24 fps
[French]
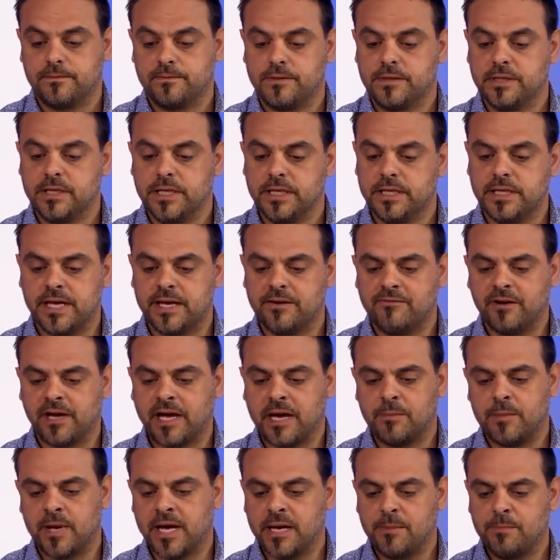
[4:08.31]
il était
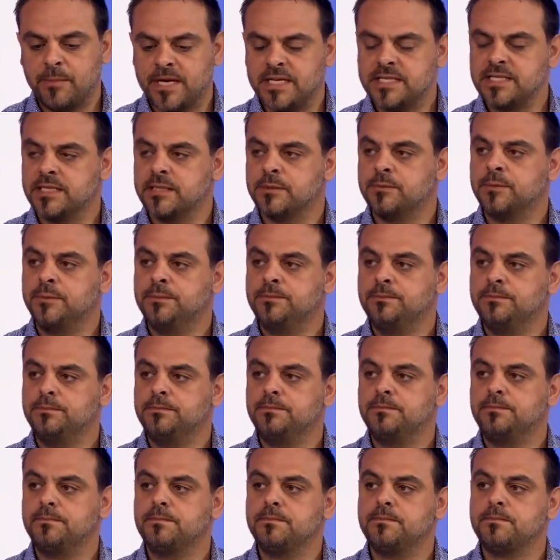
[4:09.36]
vraiment impassible.
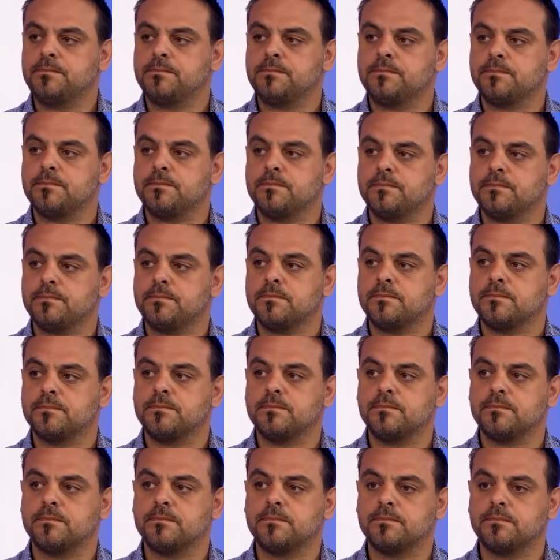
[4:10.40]
Pensez-vous
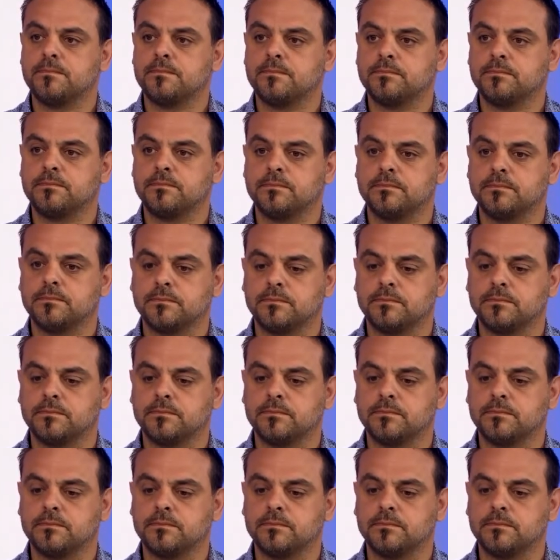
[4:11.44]
qu'il a compris?